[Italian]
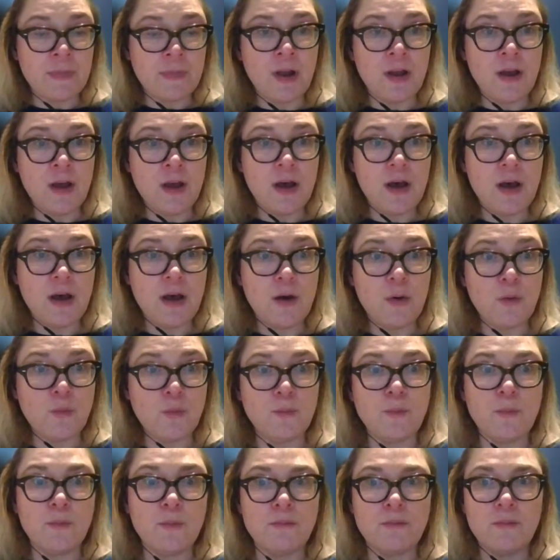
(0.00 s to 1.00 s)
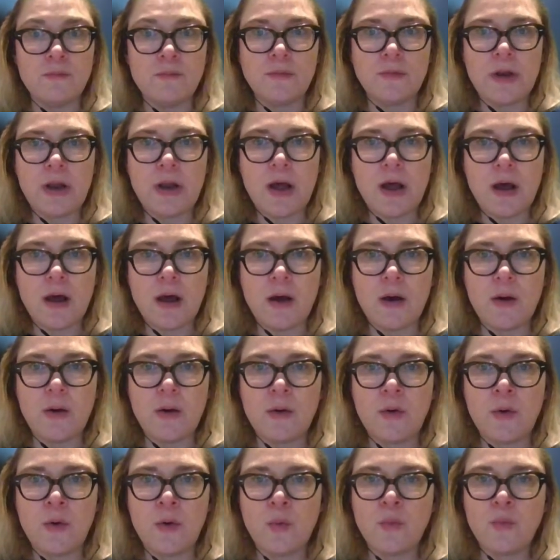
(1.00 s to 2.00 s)
eh, una,
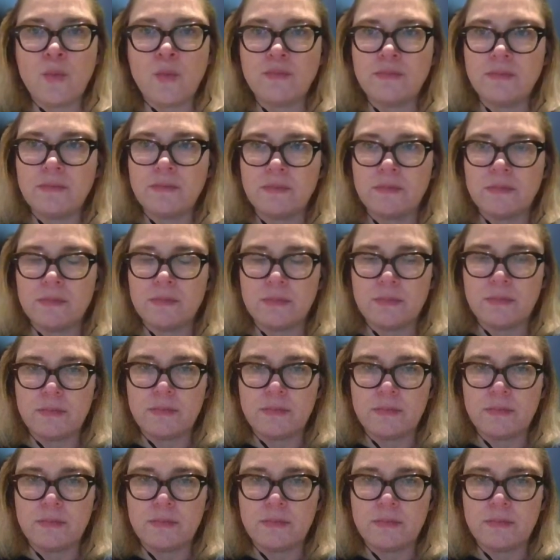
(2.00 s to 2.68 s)
un,